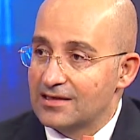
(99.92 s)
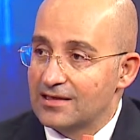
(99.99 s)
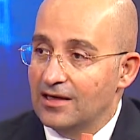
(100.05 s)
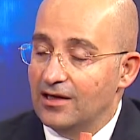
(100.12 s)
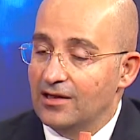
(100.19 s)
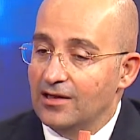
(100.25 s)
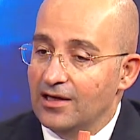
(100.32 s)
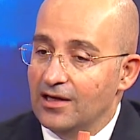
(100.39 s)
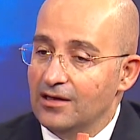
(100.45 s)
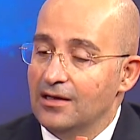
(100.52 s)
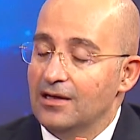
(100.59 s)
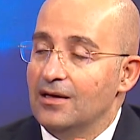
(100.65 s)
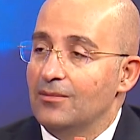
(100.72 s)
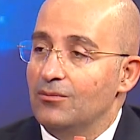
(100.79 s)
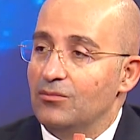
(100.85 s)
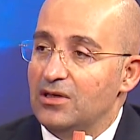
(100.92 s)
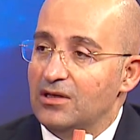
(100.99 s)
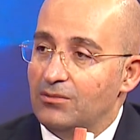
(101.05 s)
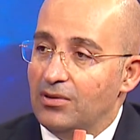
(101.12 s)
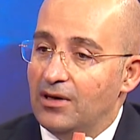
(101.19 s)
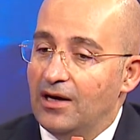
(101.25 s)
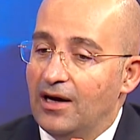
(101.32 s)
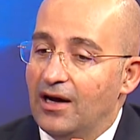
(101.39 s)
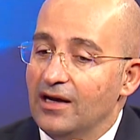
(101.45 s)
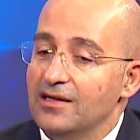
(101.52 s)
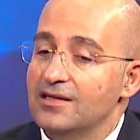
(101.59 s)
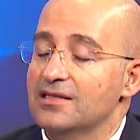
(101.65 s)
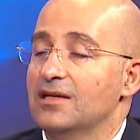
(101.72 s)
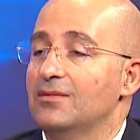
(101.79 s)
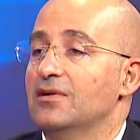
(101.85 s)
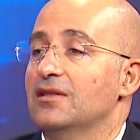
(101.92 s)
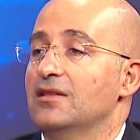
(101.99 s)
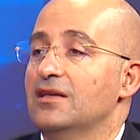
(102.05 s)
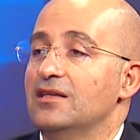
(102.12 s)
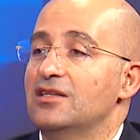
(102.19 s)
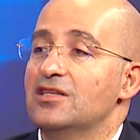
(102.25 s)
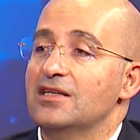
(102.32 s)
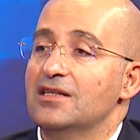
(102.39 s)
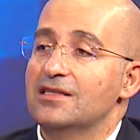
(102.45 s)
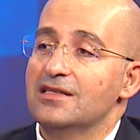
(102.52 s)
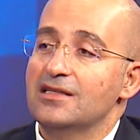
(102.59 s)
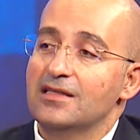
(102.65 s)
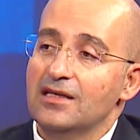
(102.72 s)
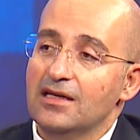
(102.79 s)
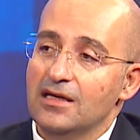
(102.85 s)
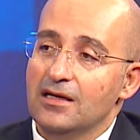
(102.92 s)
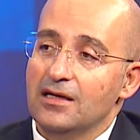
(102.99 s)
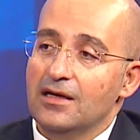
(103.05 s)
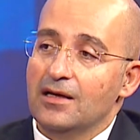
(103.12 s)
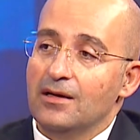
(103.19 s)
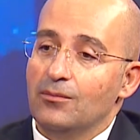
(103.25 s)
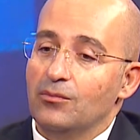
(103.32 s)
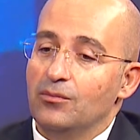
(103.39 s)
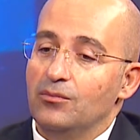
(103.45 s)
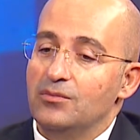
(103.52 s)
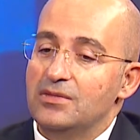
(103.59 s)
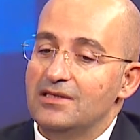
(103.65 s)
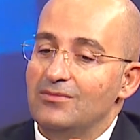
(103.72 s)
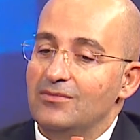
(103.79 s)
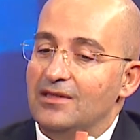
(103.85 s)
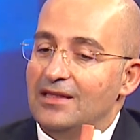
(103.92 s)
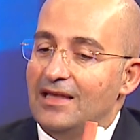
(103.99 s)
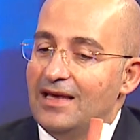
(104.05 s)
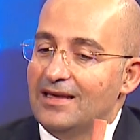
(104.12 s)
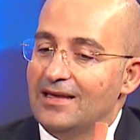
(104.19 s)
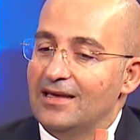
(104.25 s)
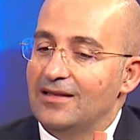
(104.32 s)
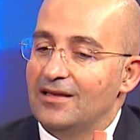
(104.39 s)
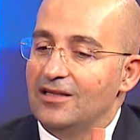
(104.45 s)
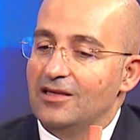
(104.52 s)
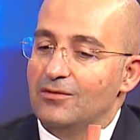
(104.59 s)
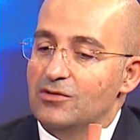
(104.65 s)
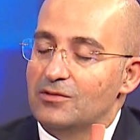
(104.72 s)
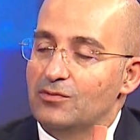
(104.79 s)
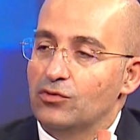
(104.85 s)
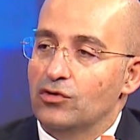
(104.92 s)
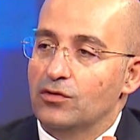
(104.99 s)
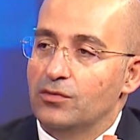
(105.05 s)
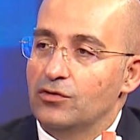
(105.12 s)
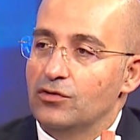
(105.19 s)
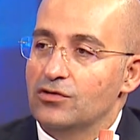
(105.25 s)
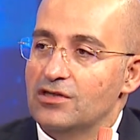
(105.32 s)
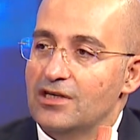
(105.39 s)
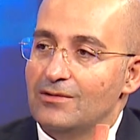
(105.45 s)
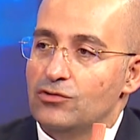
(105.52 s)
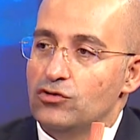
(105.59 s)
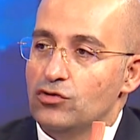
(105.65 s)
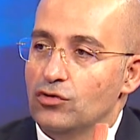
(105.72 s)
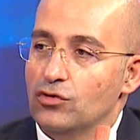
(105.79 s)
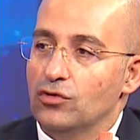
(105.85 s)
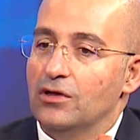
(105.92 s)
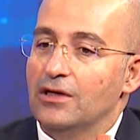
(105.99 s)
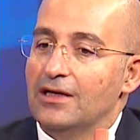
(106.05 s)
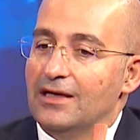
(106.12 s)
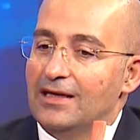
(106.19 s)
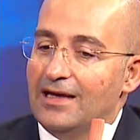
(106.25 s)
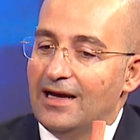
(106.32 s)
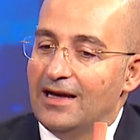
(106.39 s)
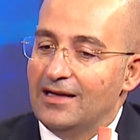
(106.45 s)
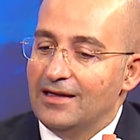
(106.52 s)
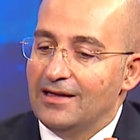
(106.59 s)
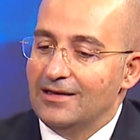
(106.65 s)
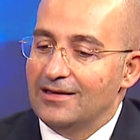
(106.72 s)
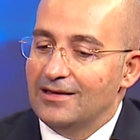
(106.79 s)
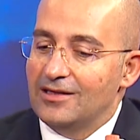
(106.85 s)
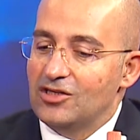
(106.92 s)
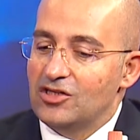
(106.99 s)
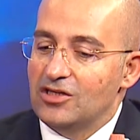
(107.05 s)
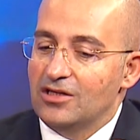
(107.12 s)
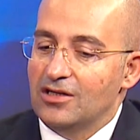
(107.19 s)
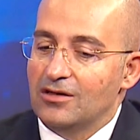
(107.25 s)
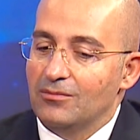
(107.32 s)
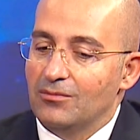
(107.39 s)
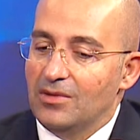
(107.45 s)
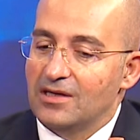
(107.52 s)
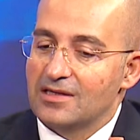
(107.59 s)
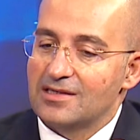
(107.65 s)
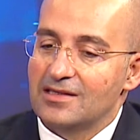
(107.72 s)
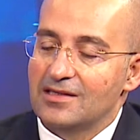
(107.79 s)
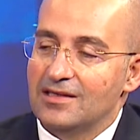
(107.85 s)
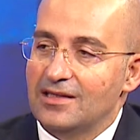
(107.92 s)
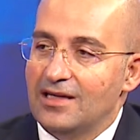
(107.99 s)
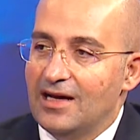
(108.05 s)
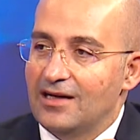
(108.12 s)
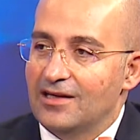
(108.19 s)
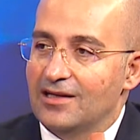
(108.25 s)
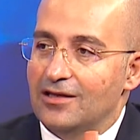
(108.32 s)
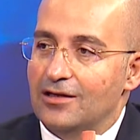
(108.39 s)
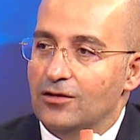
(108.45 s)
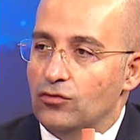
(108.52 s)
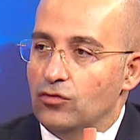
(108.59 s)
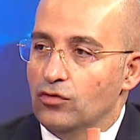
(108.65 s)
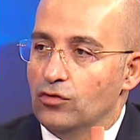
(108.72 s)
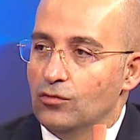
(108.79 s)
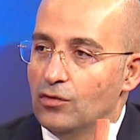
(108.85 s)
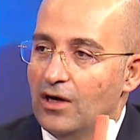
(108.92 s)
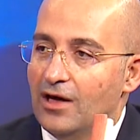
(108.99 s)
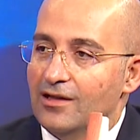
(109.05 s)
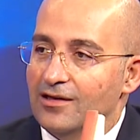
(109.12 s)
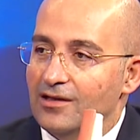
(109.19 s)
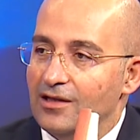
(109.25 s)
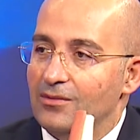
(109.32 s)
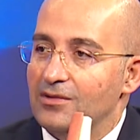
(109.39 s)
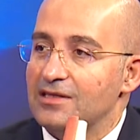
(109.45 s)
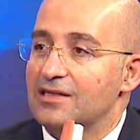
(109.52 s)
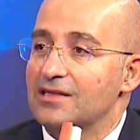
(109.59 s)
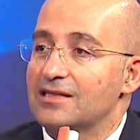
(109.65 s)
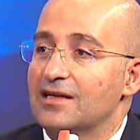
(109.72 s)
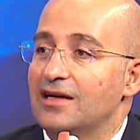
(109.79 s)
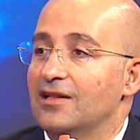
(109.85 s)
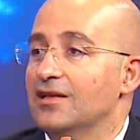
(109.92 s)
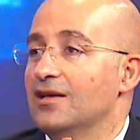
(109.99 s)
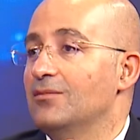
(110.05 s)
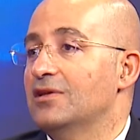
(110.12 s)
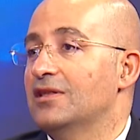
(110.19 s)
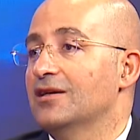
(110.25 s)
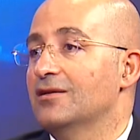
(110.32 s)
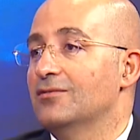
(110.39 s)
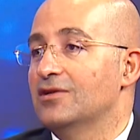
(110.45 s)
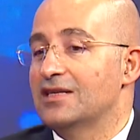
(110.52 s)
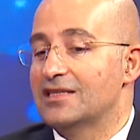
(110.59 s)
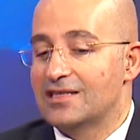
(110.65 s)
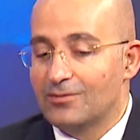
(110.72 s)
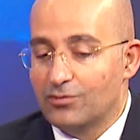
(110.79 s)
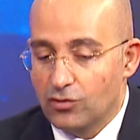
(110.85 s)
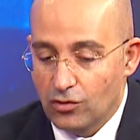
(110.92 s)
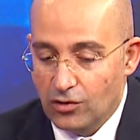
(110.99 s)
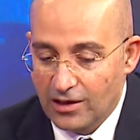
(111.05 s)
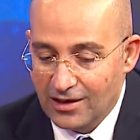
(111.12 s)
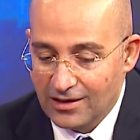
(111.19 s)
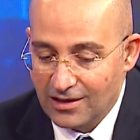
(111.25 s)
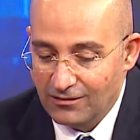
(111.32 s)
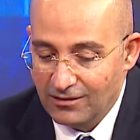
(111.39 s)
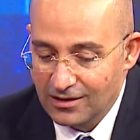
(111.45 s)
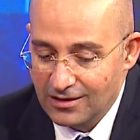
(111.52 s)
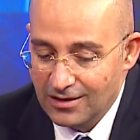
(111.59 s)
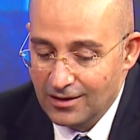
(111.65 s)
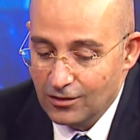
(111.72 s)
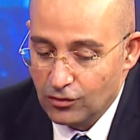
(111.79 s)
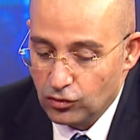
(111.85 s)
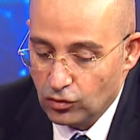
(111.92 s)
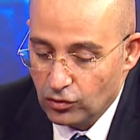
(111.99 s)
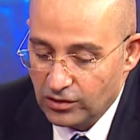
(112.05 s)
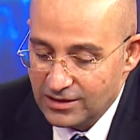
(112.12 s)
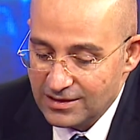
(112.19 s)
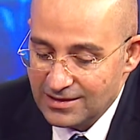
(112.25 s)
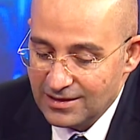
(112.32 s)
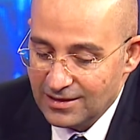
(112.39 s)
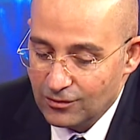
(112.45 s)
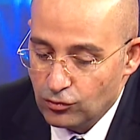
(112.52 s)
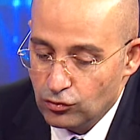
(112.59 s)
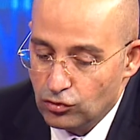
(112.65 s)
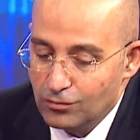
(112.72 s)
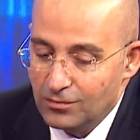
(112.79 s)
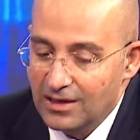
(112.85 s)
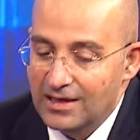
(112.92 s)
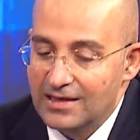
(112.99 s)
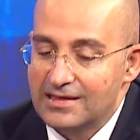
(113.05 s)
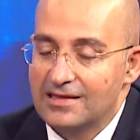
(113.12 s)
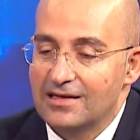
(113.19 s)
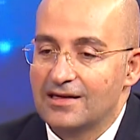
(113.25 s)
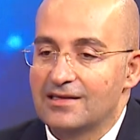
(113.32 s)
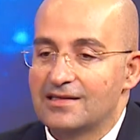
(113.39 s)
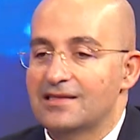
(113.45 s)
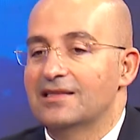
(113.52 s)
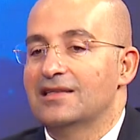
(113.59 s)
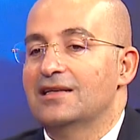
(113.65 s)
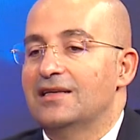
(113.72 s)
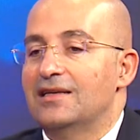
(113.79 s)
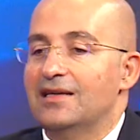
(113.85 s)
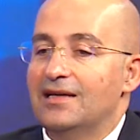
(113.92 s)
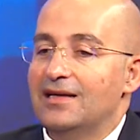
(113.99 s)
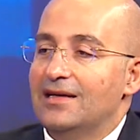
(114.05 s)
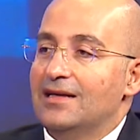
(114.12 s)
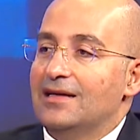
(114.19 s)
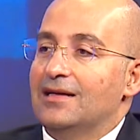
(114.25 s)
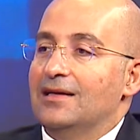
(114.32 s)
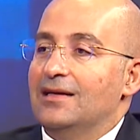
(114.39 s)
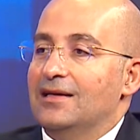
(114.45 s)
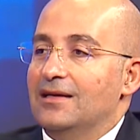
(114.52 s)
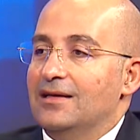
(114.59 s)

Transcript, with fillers: sağlayan bir bağ. Aynı zamanda içerisinde bizim denge dediğimiz propriosepsiyonu hı hı. yani kişinin bastığı yerdeki konumu algılamasını sağlayan bir takım reseptörler de var. Dolayısıyla yürüme esnasındaki e,